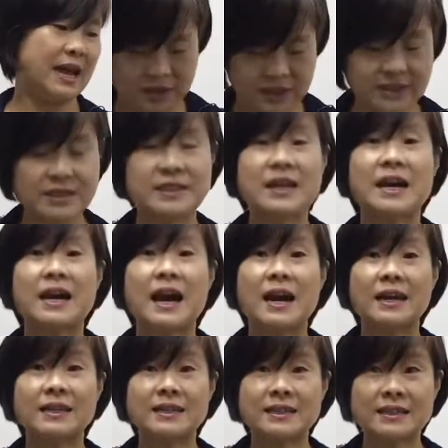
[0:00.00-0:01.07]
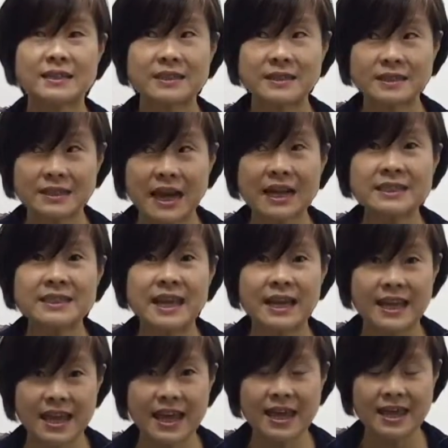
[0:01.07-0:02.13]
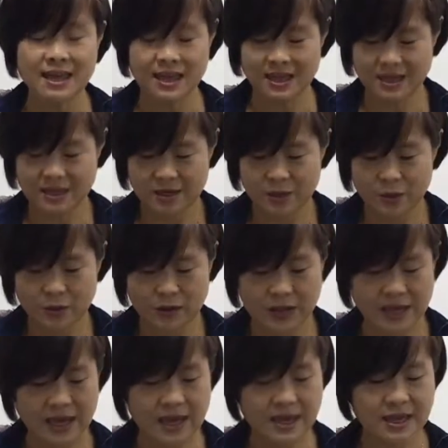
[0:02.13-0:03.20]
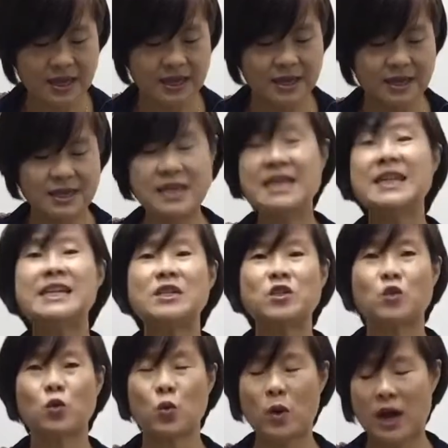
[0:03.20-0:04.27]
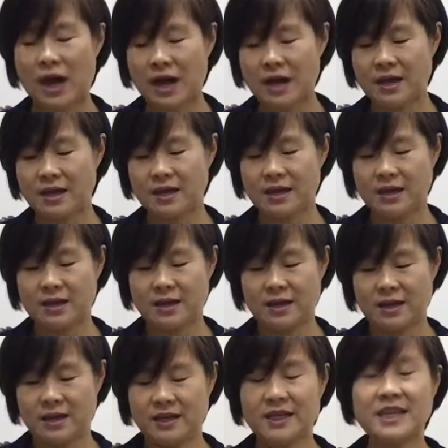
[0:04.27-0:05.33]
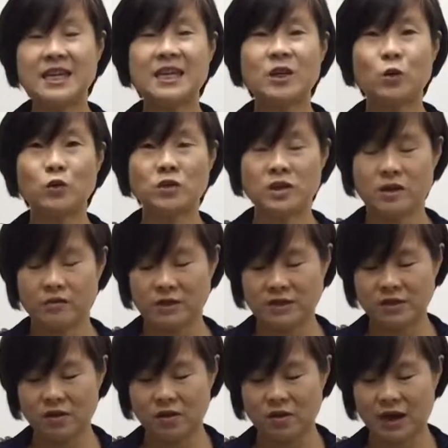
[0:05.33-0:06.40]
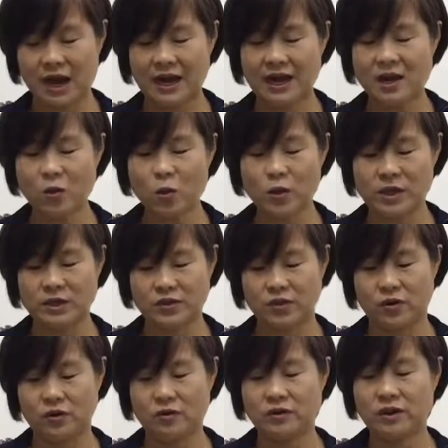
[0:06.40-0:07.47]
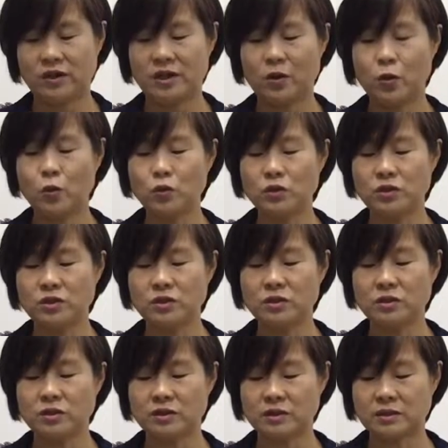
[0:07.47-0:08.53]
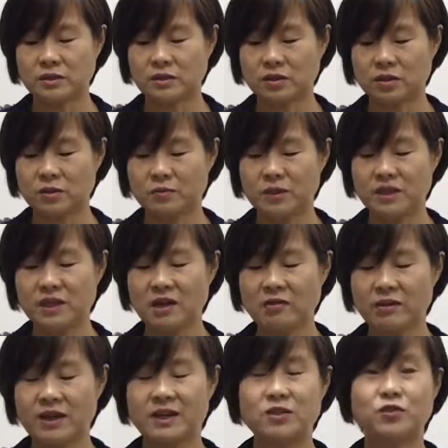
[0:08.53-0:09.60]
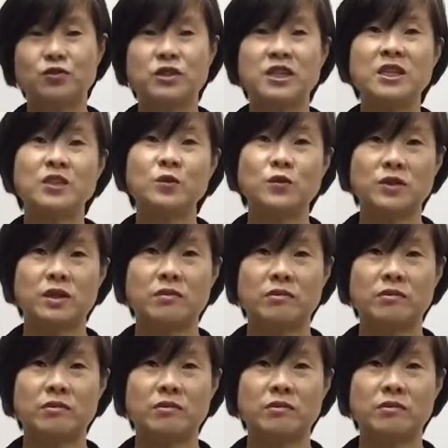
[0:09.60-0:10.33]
직사각 상자에 이렇게 1일초와 킹 로즈라고 그래서 가랑코에죠 근데 이게 로즈처럼 핀다고 그래가지고 킹 로즈라고